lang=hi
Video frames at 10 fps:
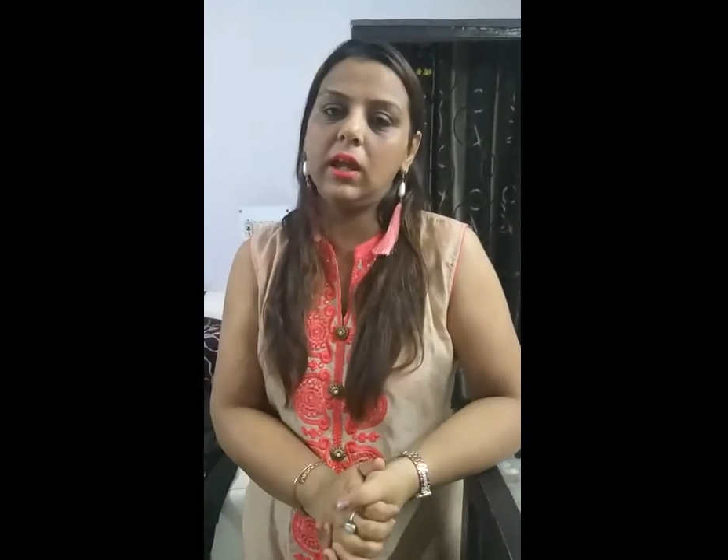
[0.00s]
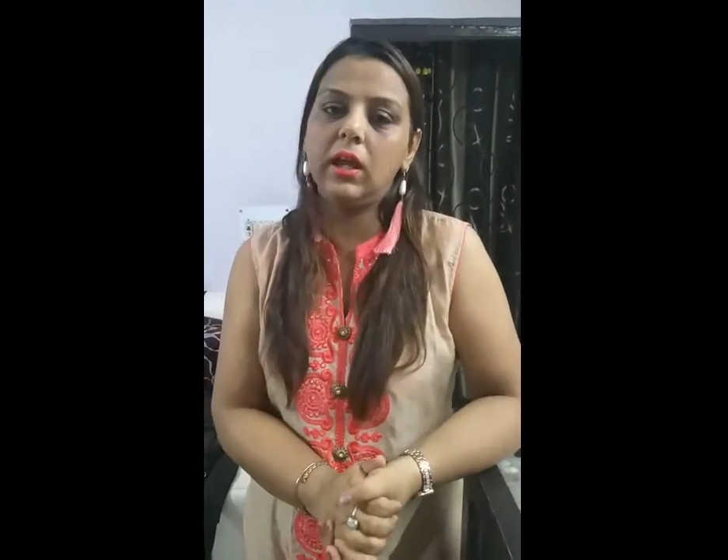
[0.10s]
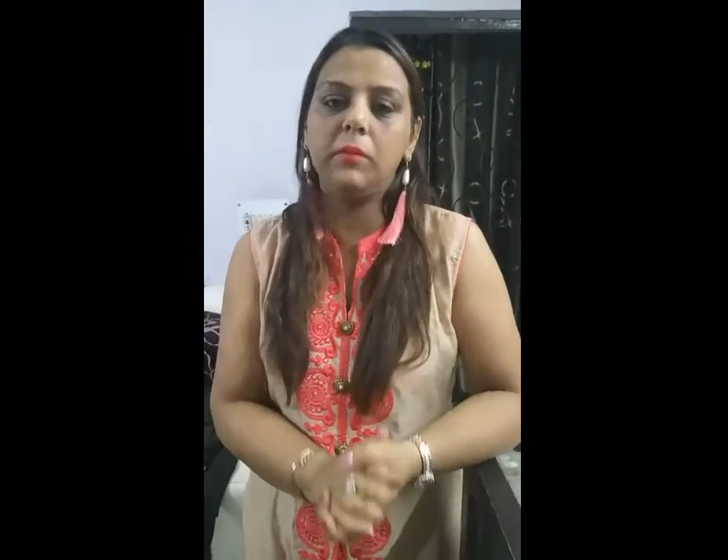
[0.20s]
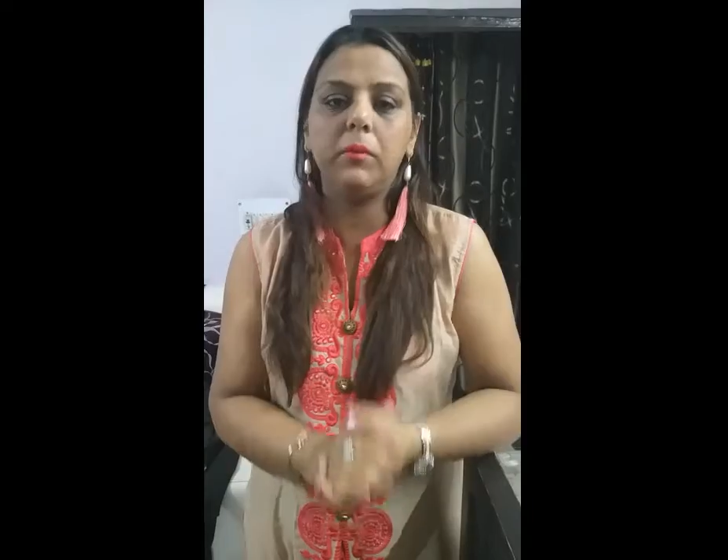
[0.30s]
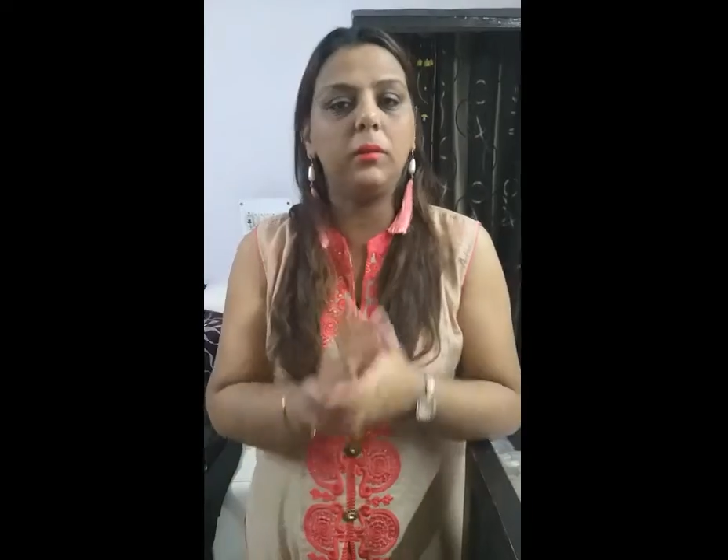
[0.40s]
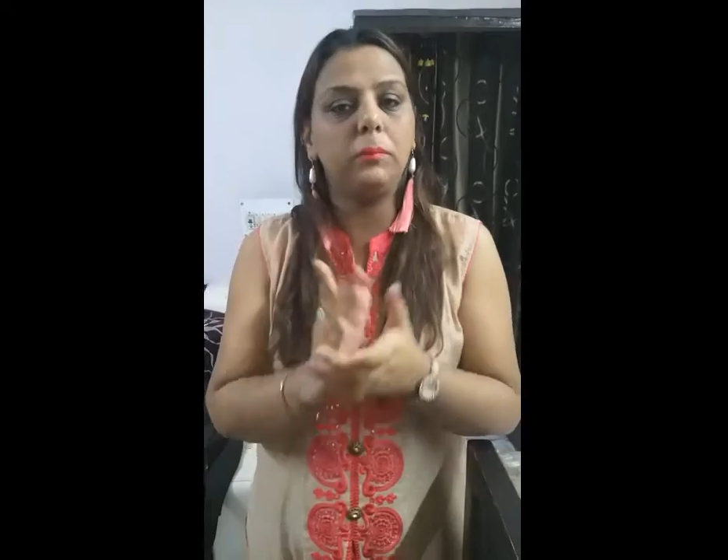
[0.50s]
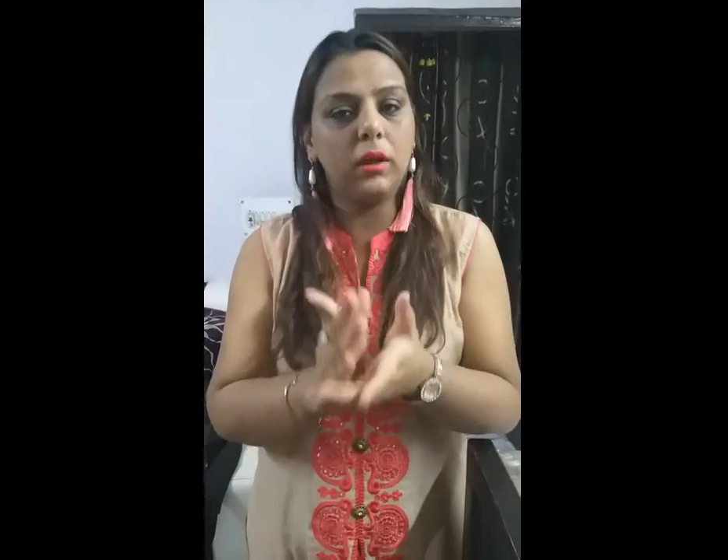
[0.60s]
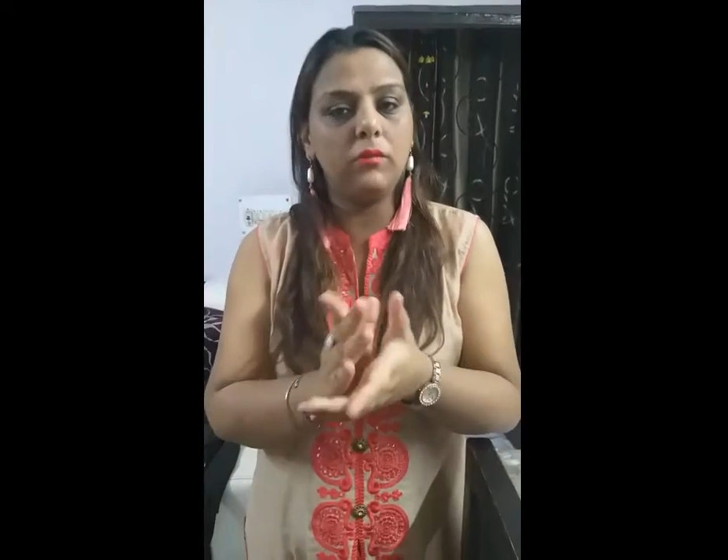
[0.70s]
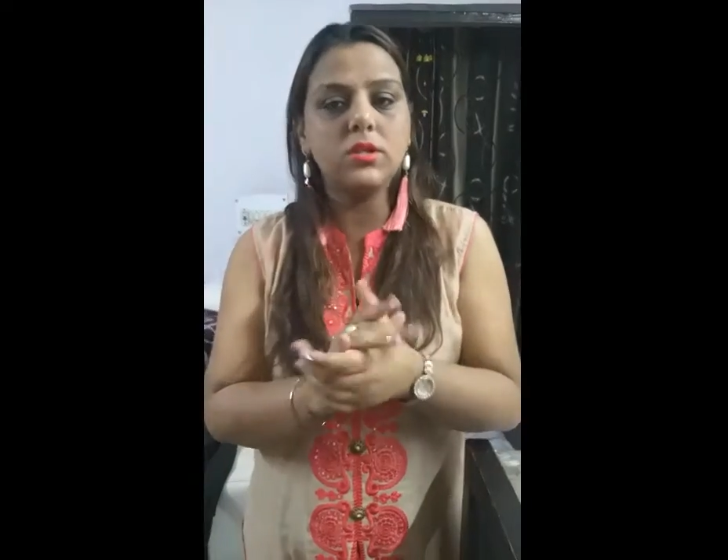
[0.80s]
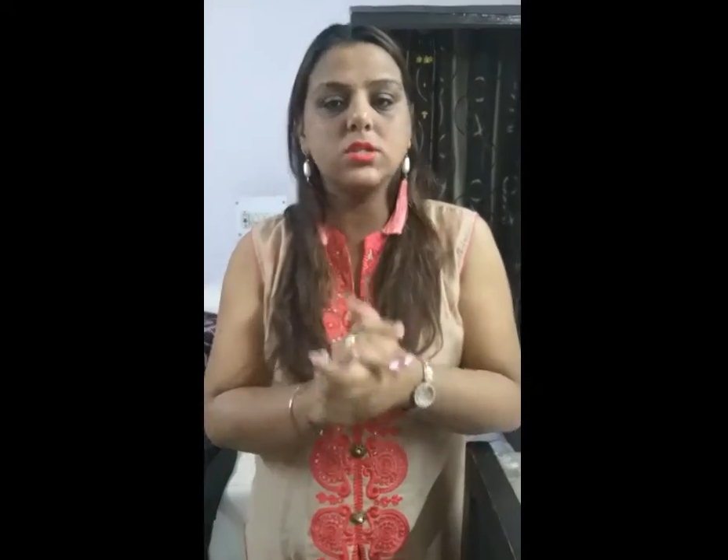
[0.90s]
के लिए मेरी
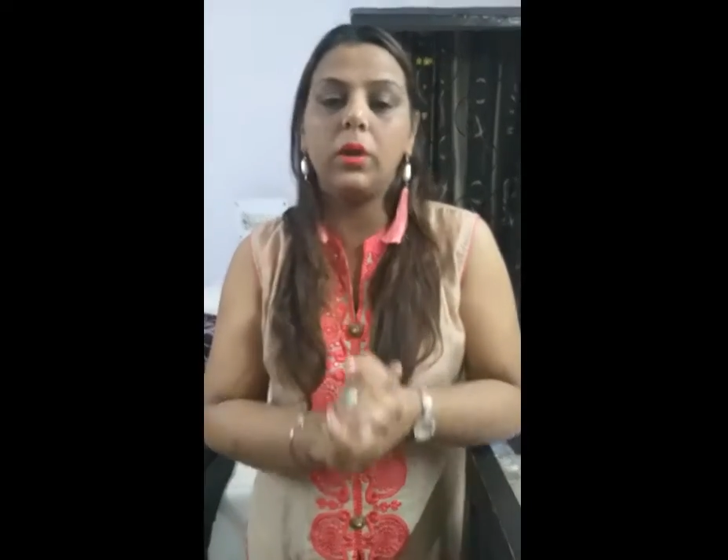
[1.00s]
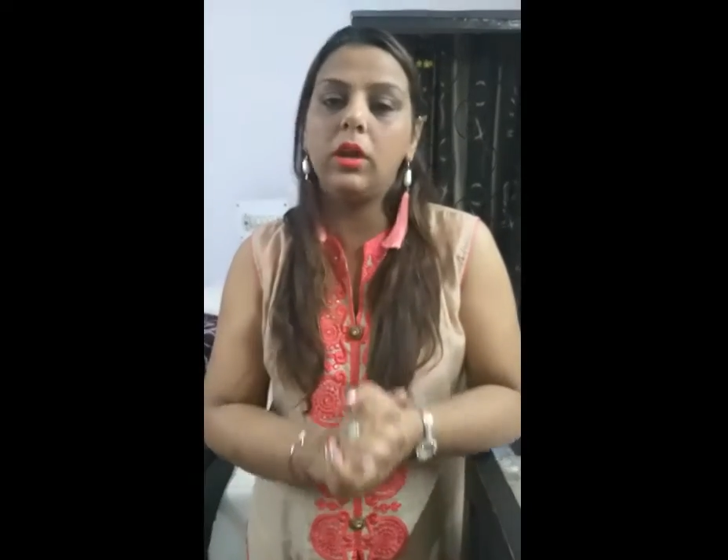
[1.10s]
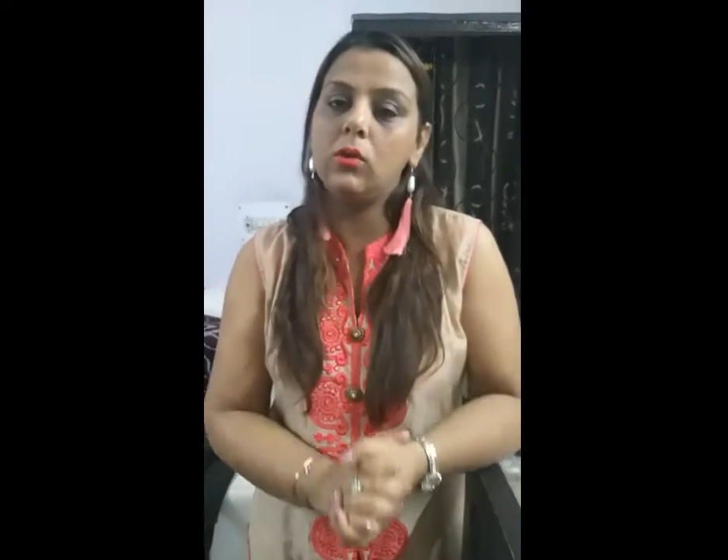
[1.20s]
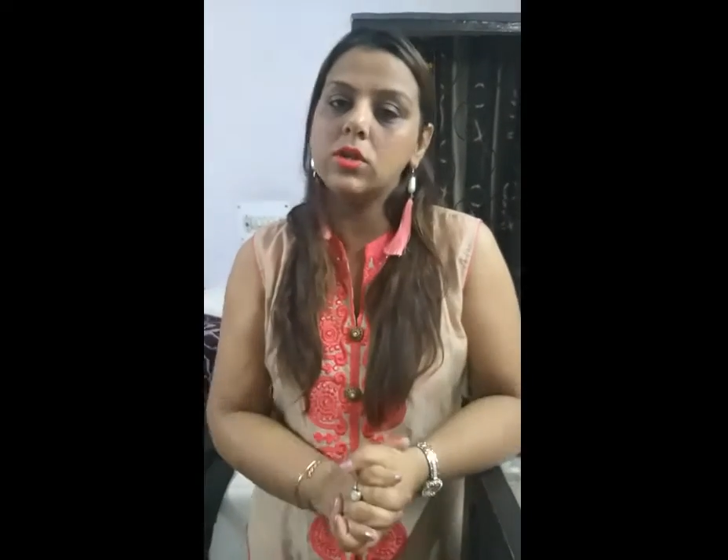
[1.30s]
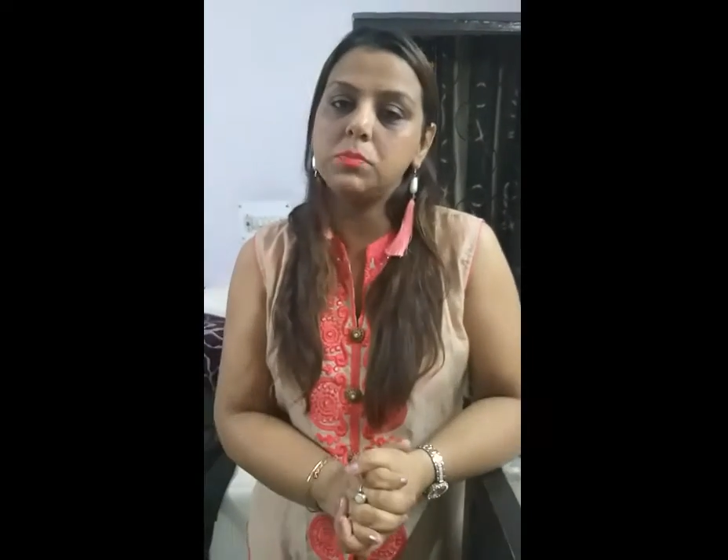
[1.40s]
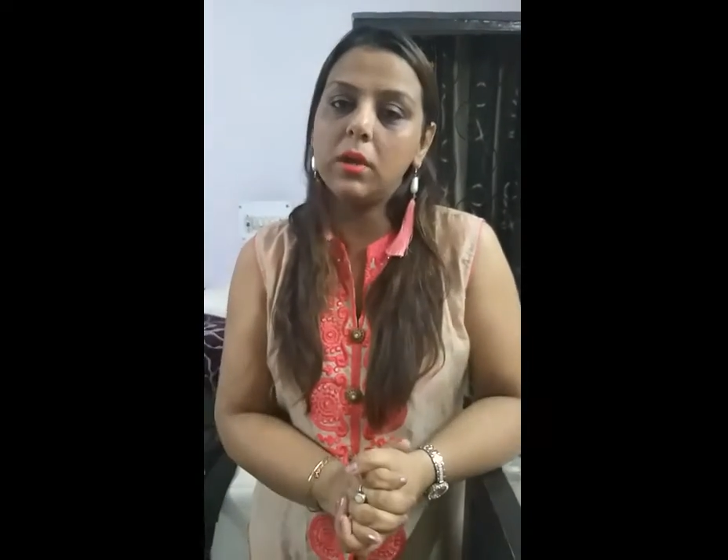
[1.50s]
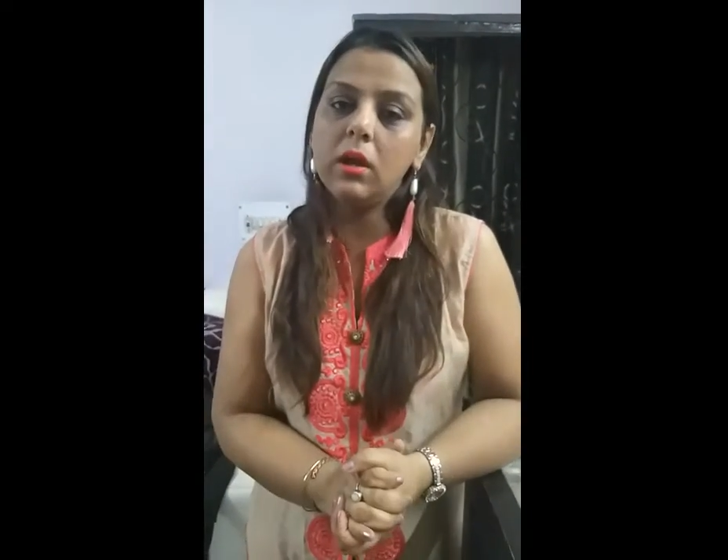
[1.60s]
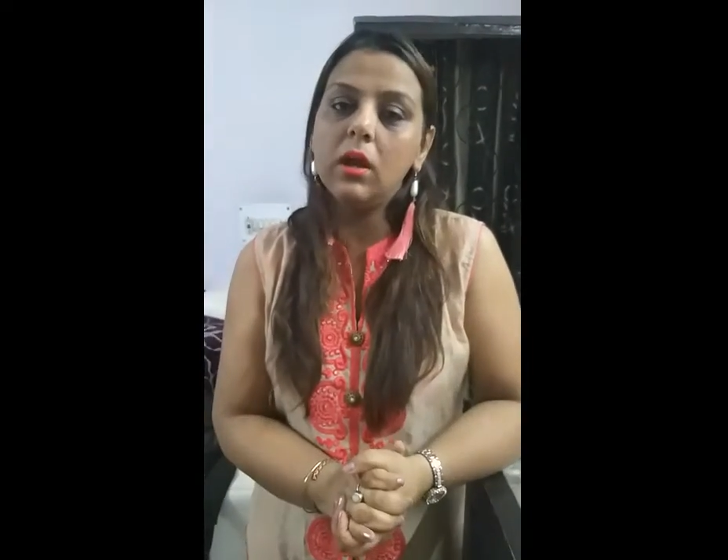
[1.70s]
प्रीवियस वीडियोज पे